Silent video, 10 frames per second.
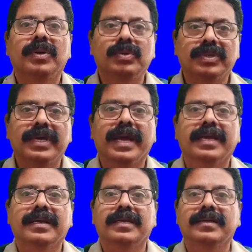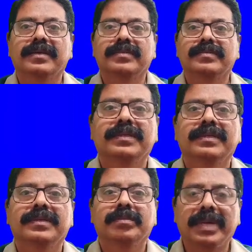మౌత్ గ్యాగ్
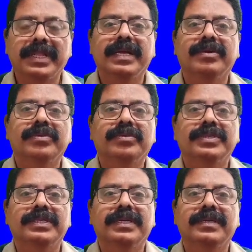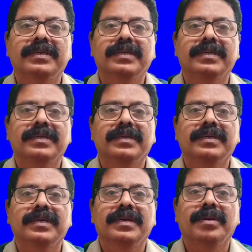పదిహేనవ క్వశ్చన్
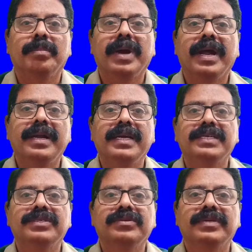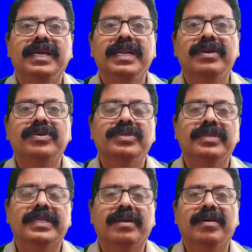బ్యాండేజ్ను ఎన్ని
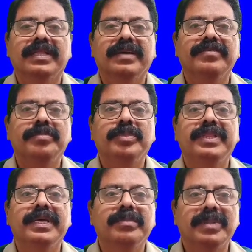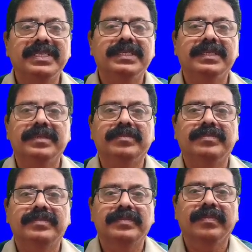రోజుల తర్వాత విప్పితే మంచిది
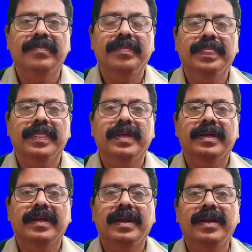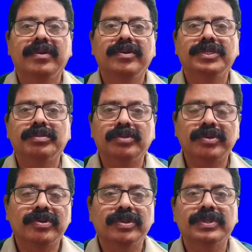రెండు నుంచి
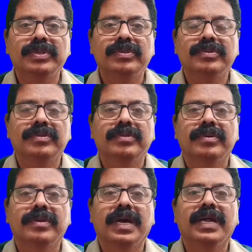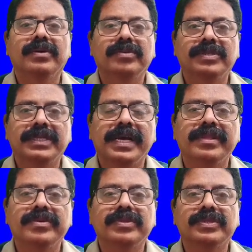మూడు రోజులు నాలుగు నుంచి
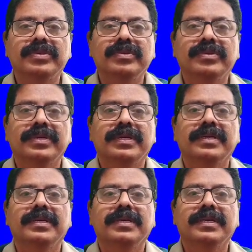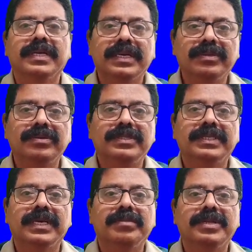ఐదు రోజులు ఏడు
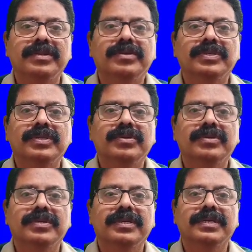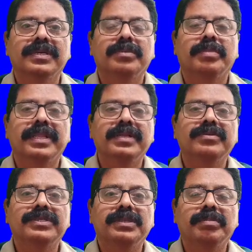నుంచి ఎనిమిది రోజులు పది
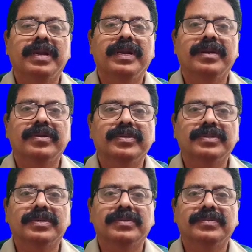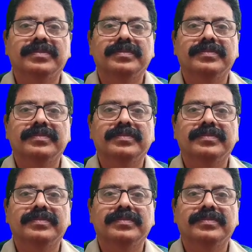నుంచి పన్నెండు రోజులు